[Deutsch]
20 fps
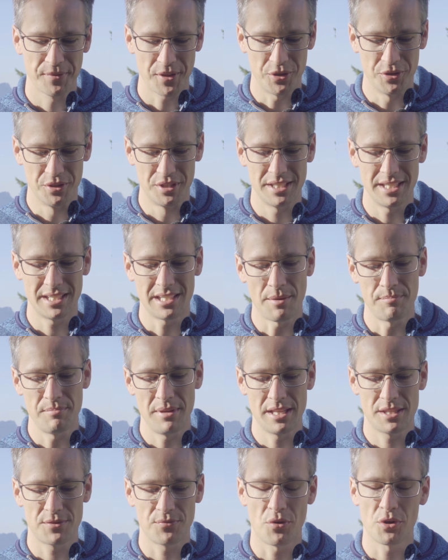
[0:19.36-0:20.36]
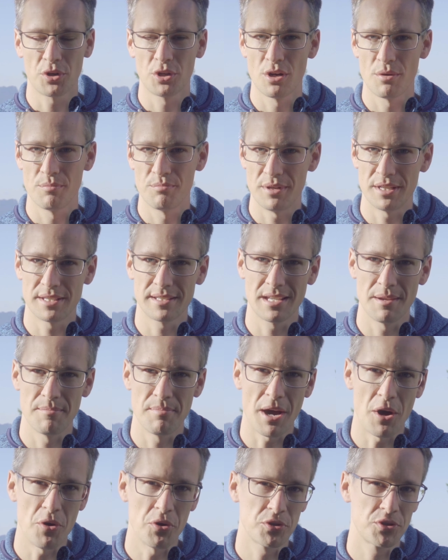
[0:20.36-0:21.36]
und ich habe mir jetzt vorgenommen, es
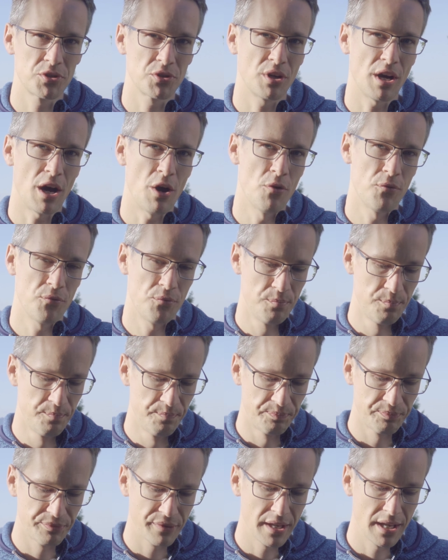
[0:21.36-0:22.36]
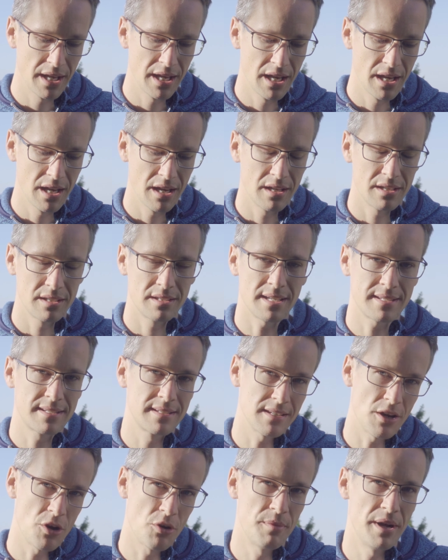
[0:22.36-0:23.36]
gebraucht zu kaufen das
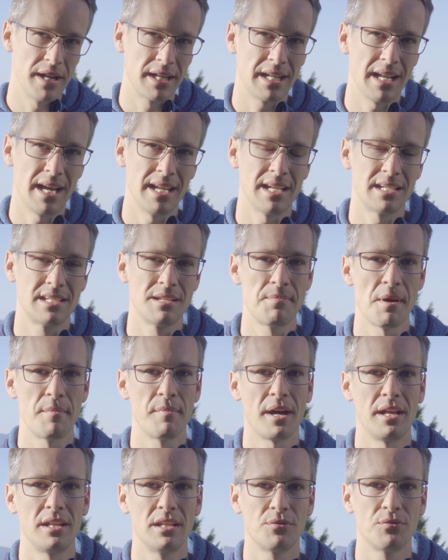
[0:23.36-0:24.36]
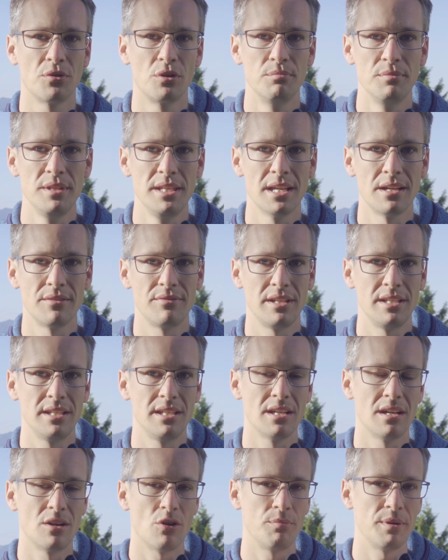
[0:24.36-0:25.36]
ist auch mal ein kleiner Tipp am Rande von mir. Wenn
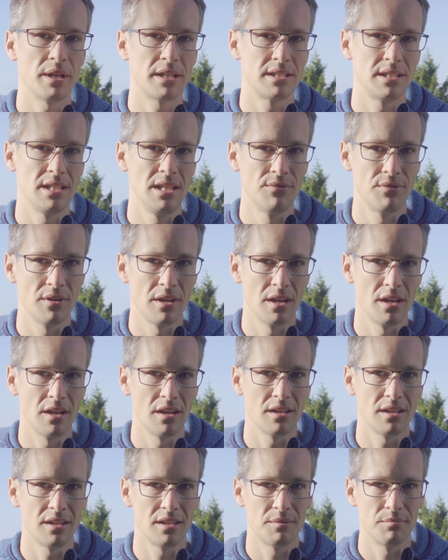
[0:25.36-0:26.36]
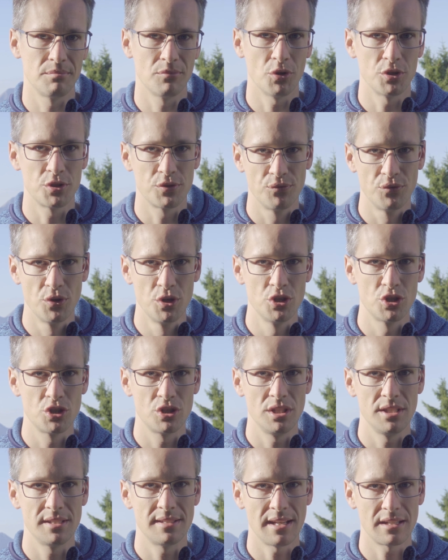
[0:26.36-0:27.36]
ihr Objektive ähm, euch
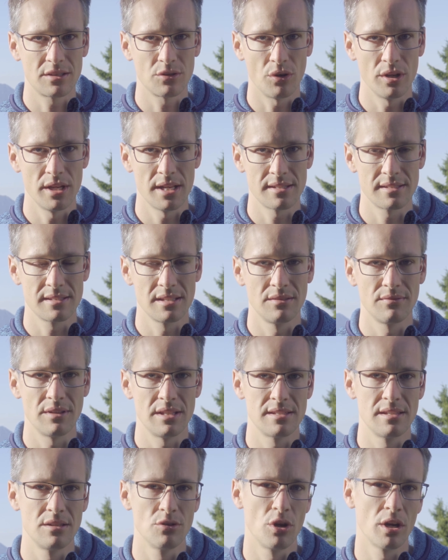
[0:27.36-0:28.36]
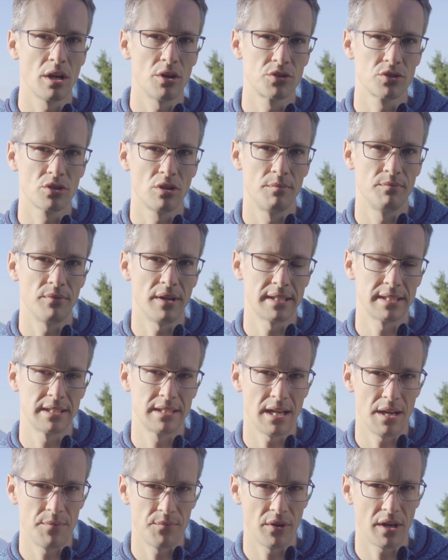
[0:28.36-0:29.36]
wünscht, die sehr teuer sind, wenn sie neu rauskommen,
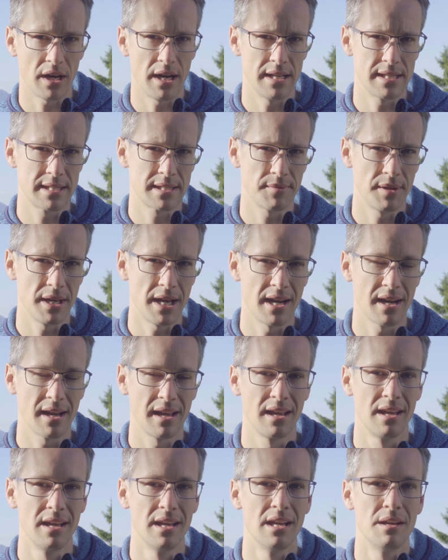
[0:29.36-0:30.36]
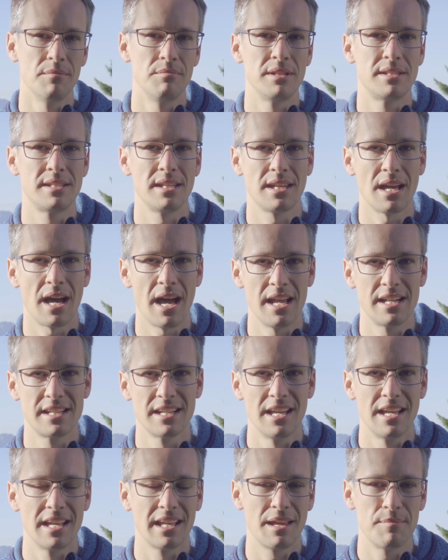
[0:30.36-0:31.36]
wartet einfach ein, zwei Jahre. Mit Sicherheit
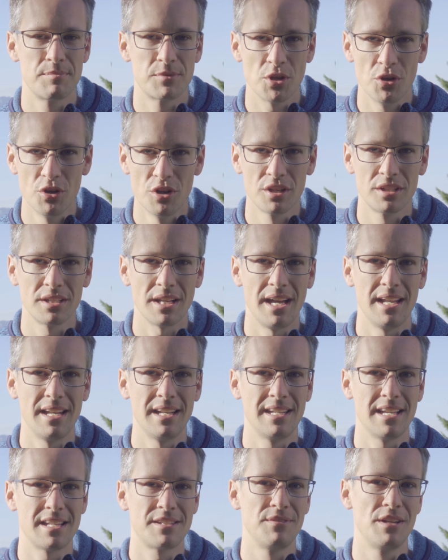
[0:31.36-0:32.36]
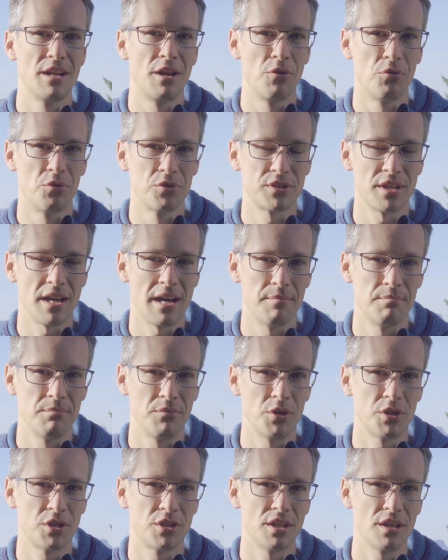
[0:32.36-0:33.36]
gibt es irgendeinen, der es wieder loshaben
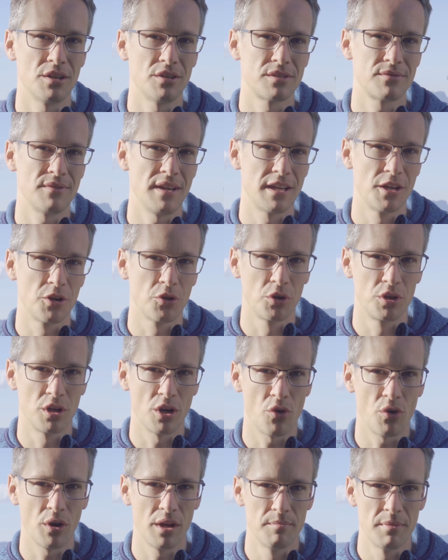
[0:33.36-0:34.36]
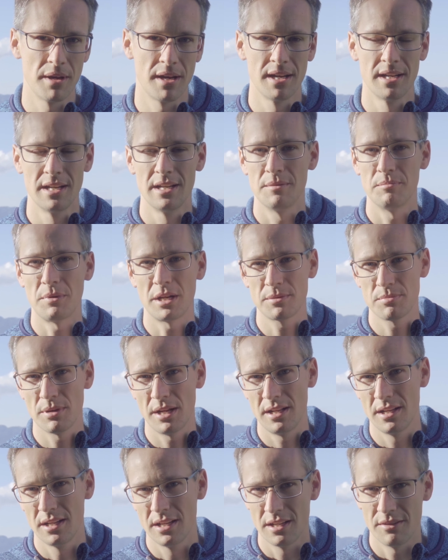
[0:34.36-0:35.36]
möchte, aus welchen Gründen auch immer.
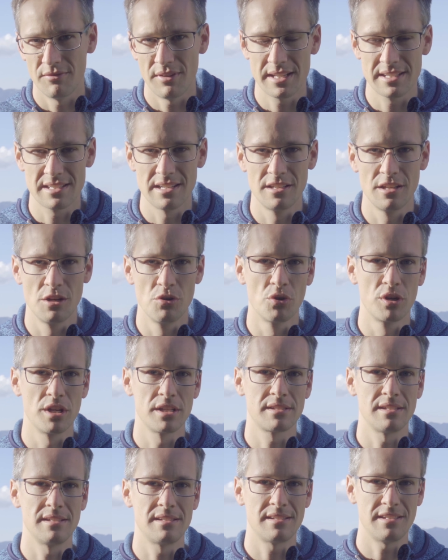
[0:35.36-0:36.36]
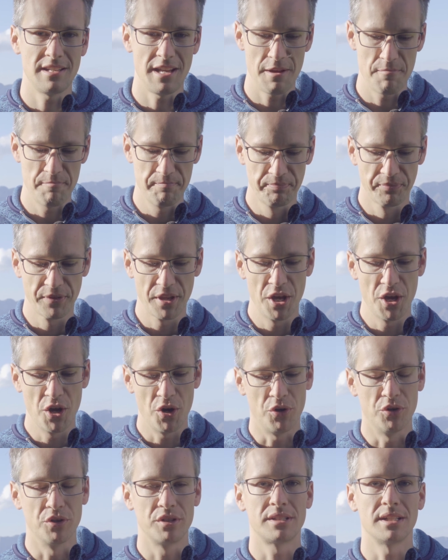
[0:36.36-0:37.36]
Manchmal wechseln die nur das System.
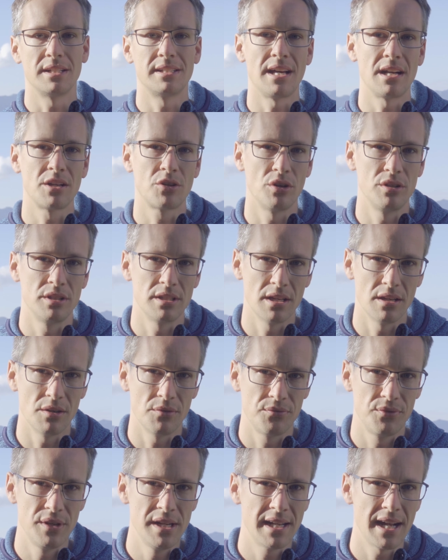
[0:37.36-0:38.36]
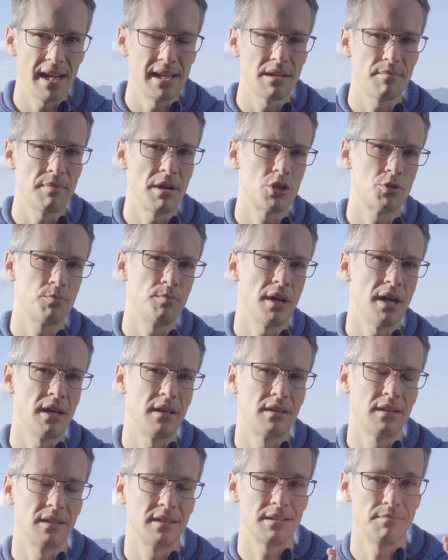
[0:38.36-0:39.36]
Und dann könnt ihr viel Geld dabei
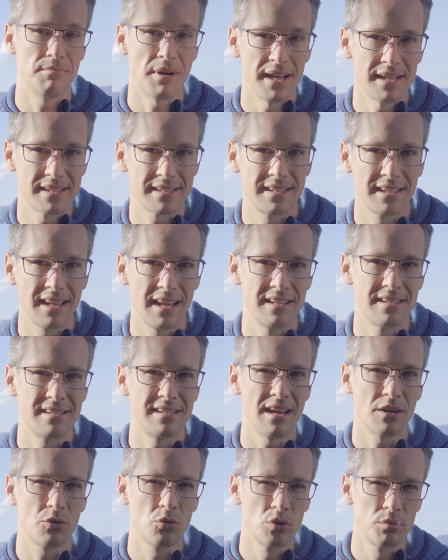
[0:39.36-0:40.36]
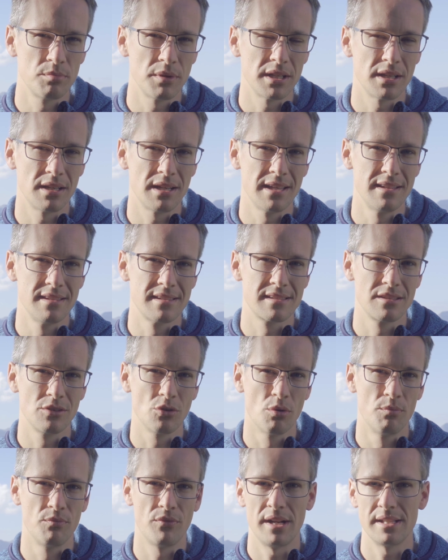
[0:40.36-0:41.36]
sparen. Die meisten gehen sehr gut mit den Linsen
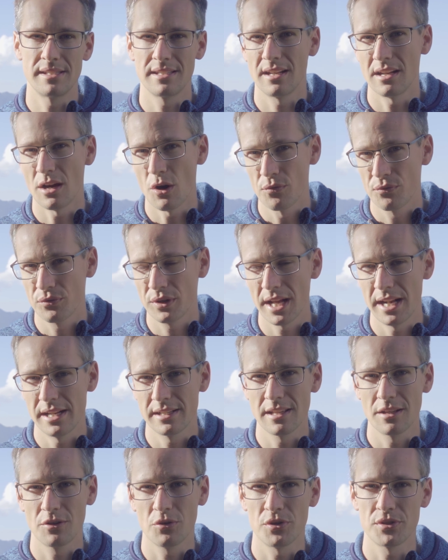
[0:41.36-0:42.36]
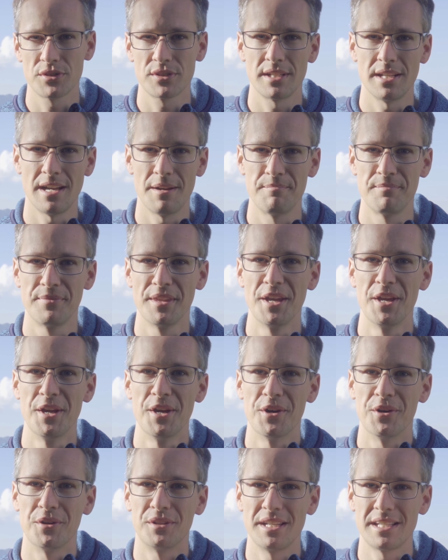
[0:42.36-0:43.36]
um, weil sie einen Haufen Geld gekostet haben.
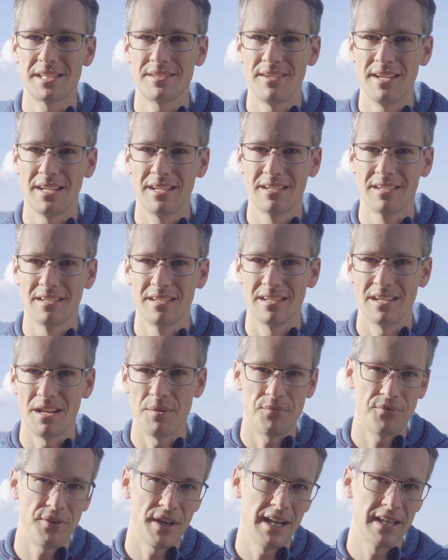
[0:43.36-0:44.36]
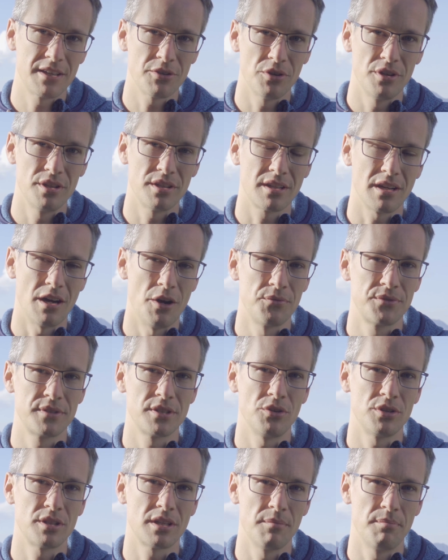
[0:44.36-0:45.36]
Und deswegen empfehle ich euch, kauft
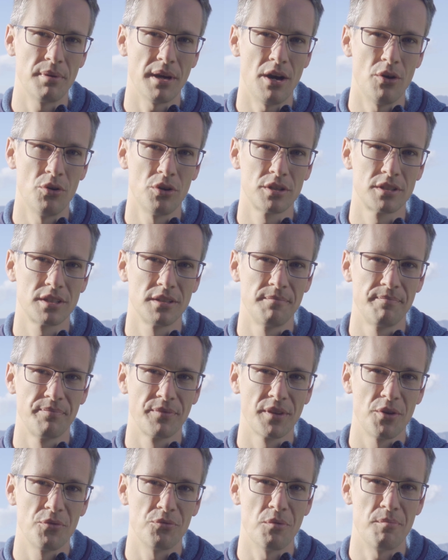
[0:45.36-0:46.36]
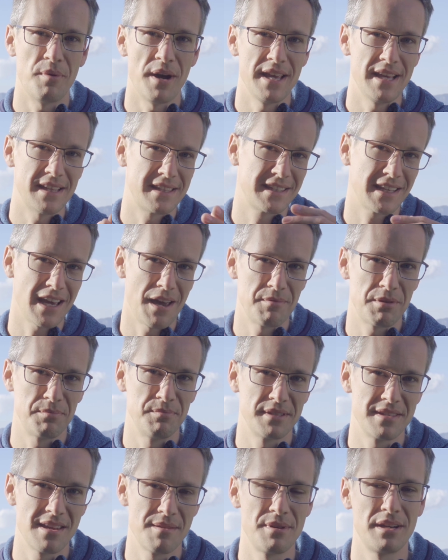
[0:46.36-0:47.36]
sie euch gebraucht Wobei, jetzt treibe ich
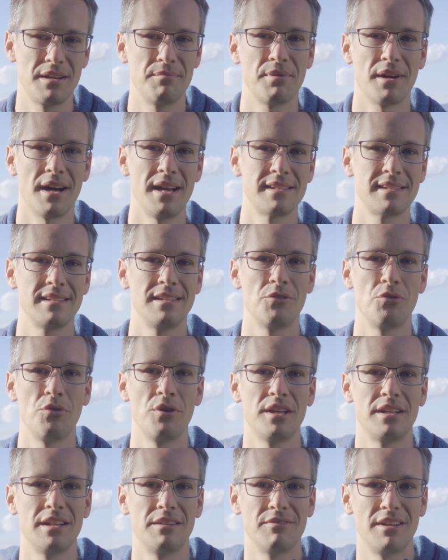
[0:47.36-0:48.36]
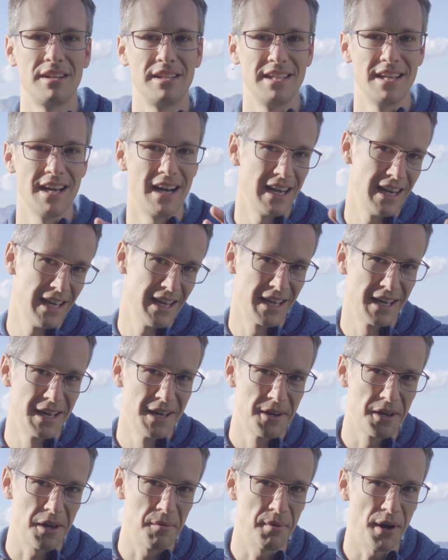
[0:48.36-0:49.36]
mir selber den Preis in die Höhe, denn wenn ihr alle
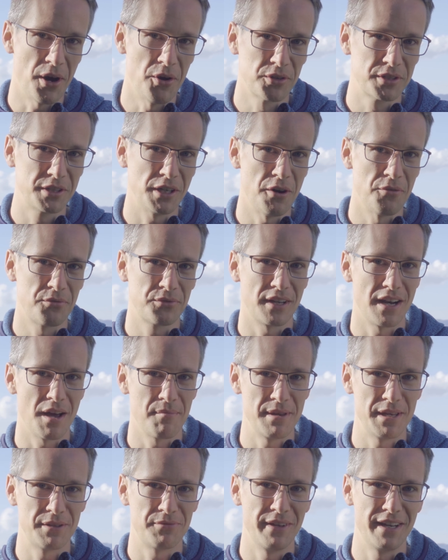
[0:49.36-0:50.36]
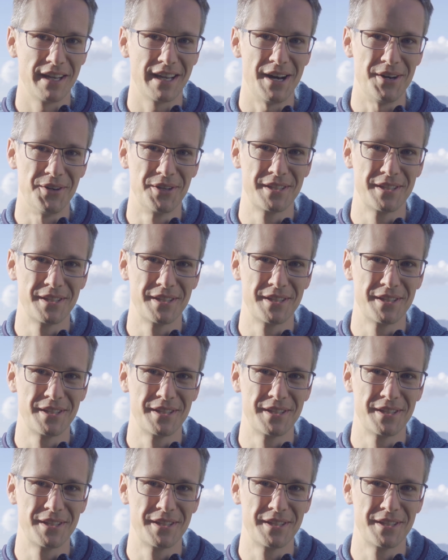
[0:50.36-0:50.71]
gebraucht kauft, dann habe ich weniger